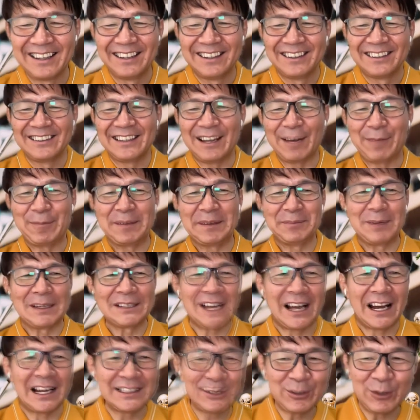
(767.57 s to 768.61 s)
やっぱりま
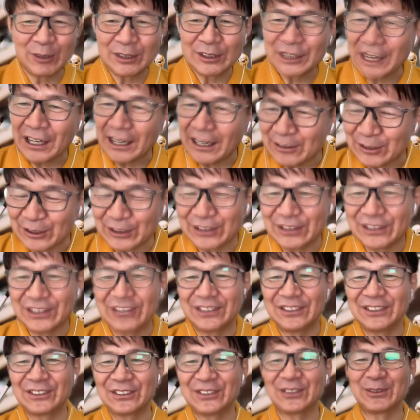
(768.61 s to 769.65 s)
ず足腰から来るっ
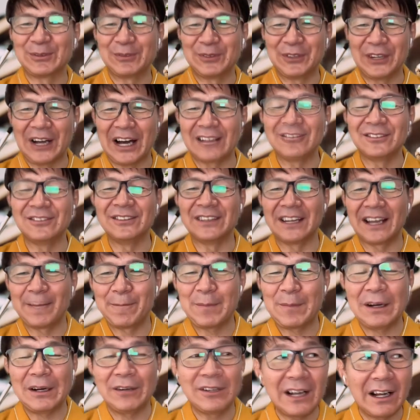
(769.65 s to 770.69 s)
ていうこともあるんで、
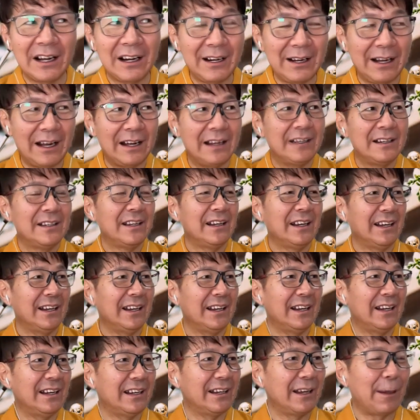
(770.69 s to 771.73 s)
まあ、だから、
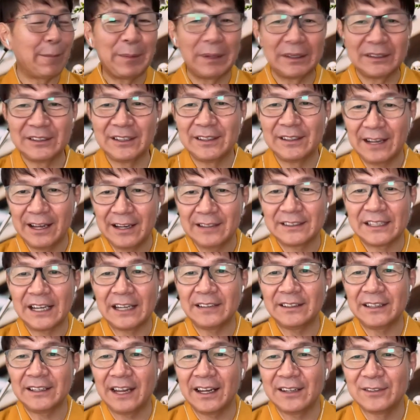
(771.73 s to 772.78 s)
えー、やっぱりね、
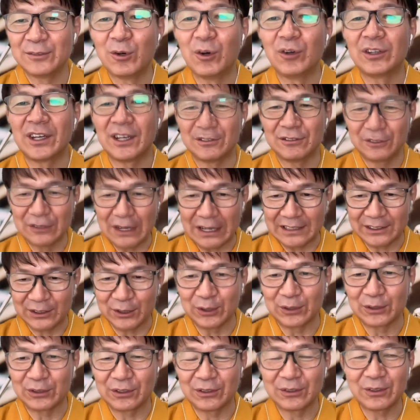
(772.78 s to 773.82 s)
最低ウォーキングはし
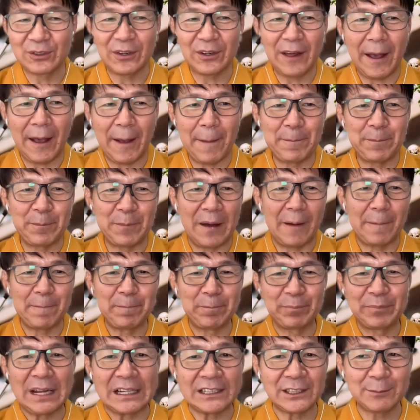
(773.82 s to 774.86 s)
ようということで、まあ、
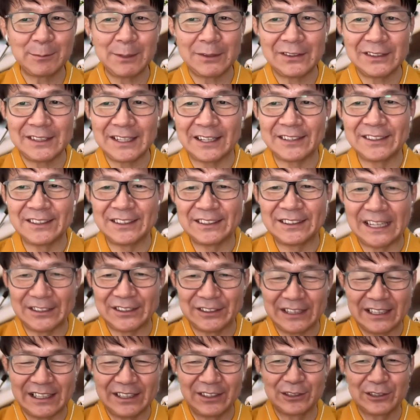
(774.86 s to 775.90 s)
夏場はさ
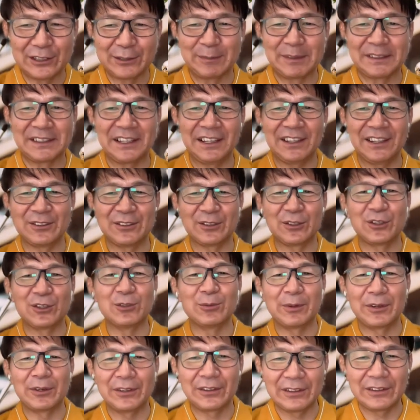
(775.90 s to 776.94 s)
すがに用意しませんけど、今
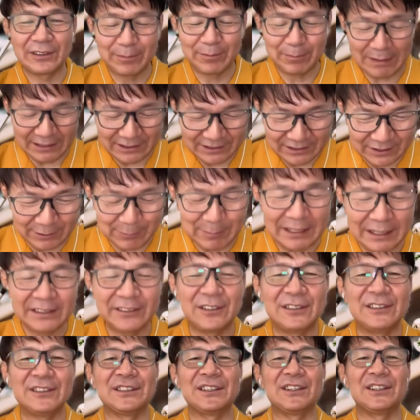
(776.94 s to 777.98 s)
日も毎日今やっ
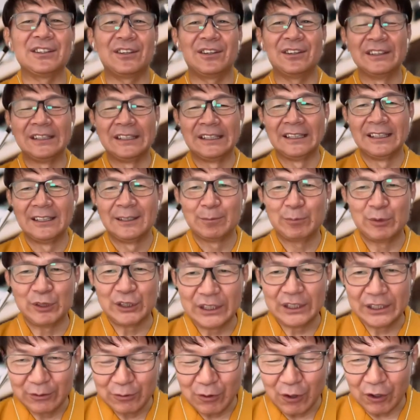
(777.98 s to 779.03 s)
てるんですけど、
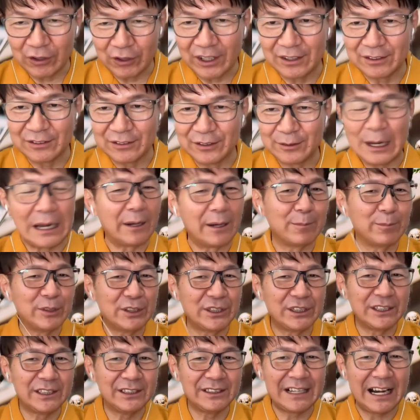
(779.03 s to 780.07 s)
プチウォーキング、あ
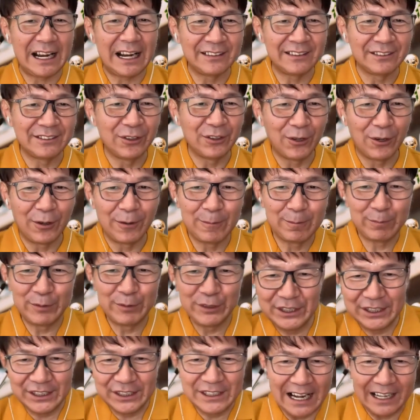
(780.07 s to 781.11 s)
プチランの
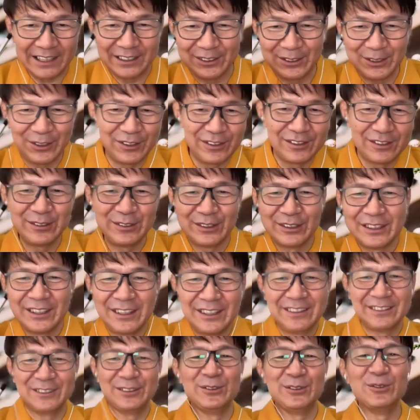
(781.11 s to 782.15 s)
プチランの
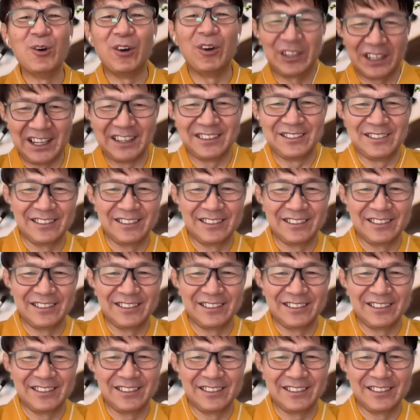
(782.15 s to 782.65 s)
ウォーキング、